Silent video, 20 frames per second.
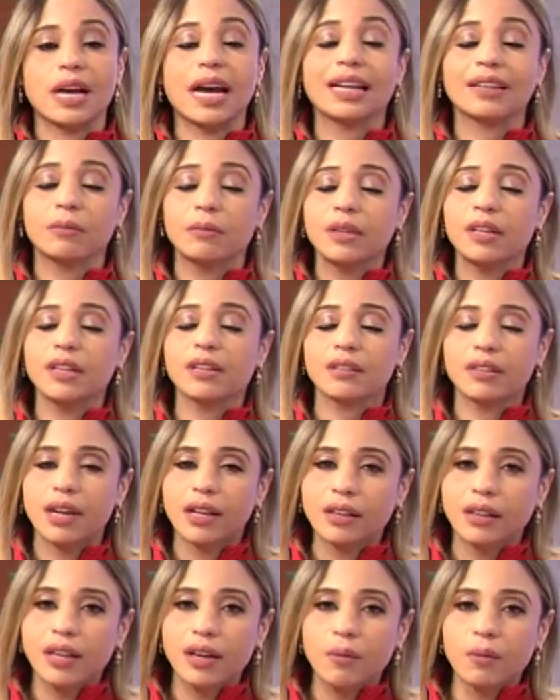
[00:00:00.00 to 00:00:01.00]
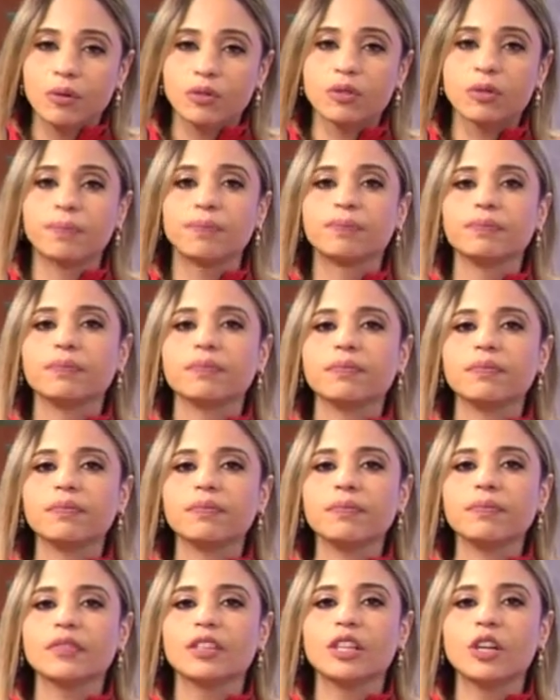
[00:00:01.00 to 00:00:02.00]
administrativos
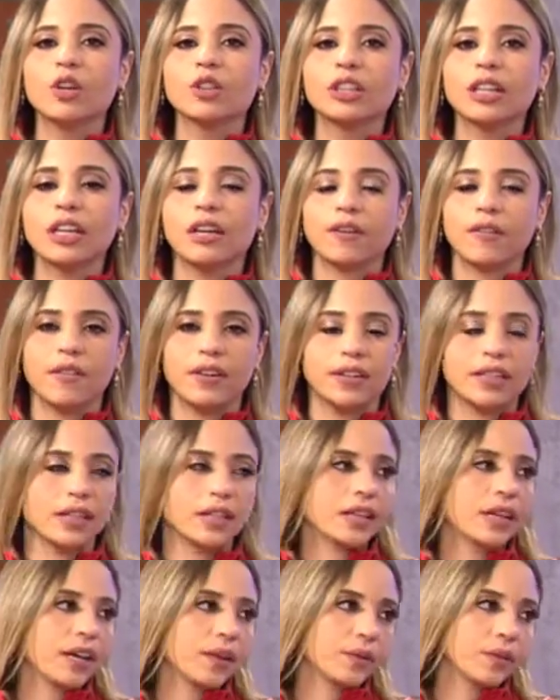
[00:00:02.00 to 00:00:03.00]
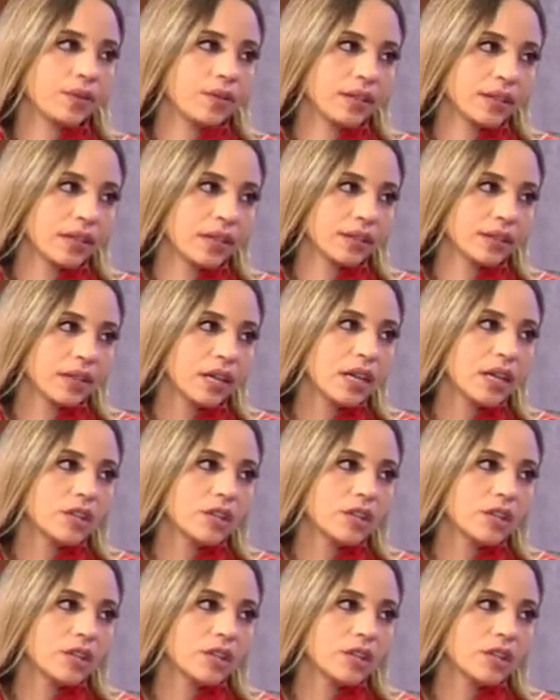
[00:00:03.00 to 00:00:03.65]
no tienen fecha de caducidad.